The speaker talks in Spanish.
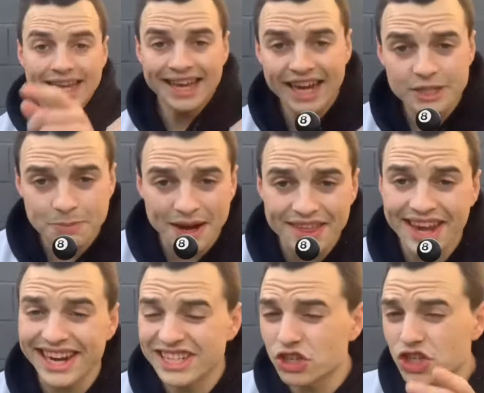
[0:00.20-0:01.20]
¿Quieres
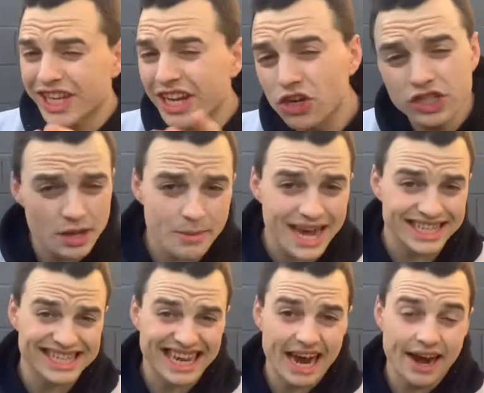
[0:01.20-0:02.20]
perder esos kilos de
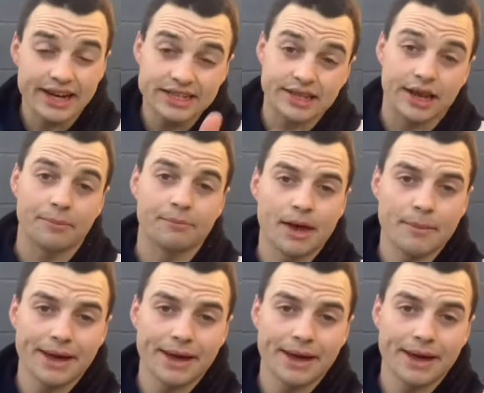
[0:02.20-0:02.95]
más que ganaste en